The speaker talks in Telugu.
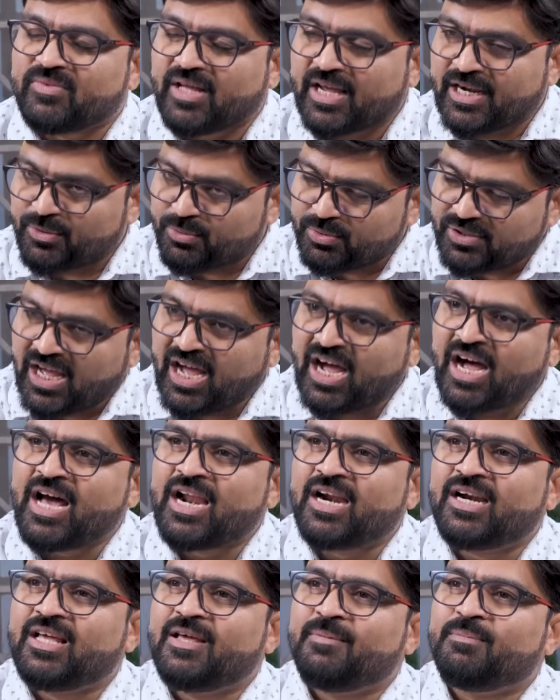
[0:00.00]
దానికి
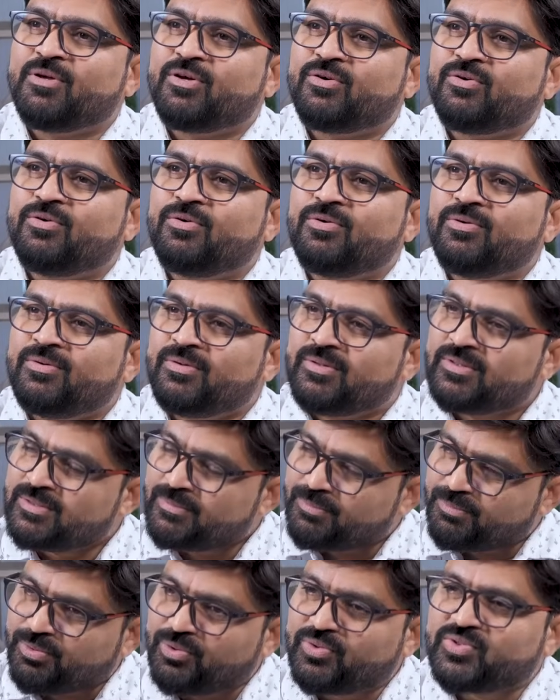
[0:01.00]
ఉదాహరణే మీకు
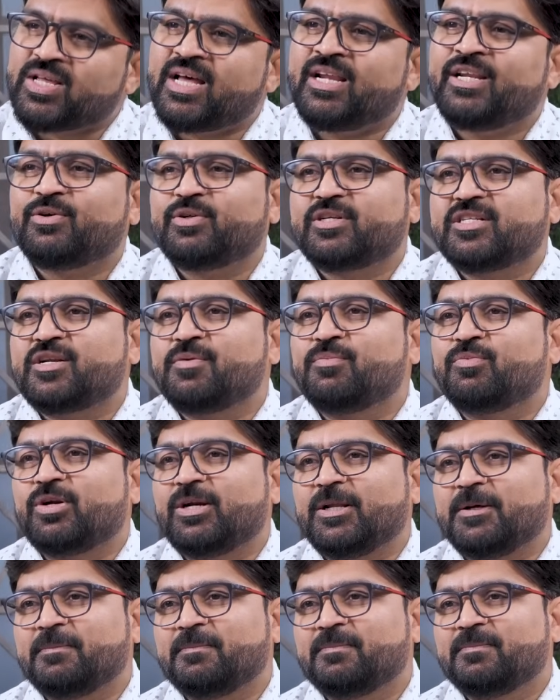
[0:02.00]
పోసాని
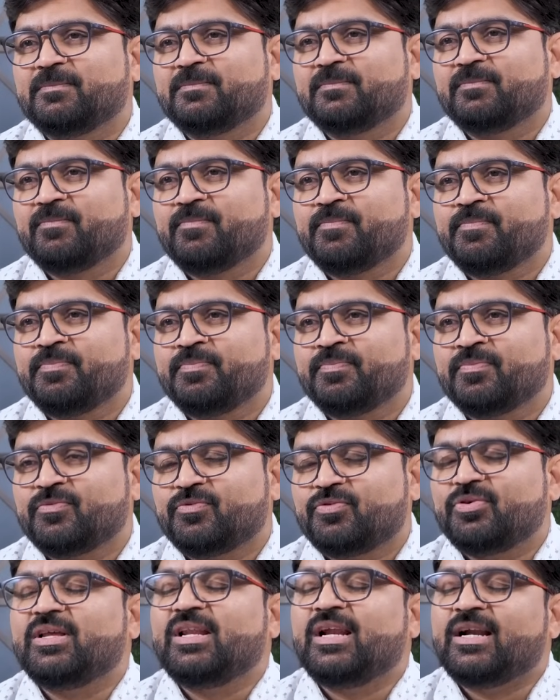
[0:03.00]
కృష్ణమురళి
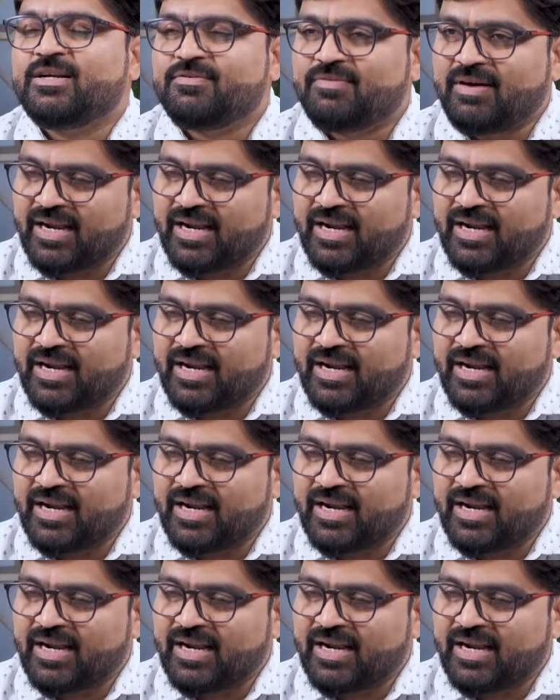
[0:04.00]
సో ఇలాంటి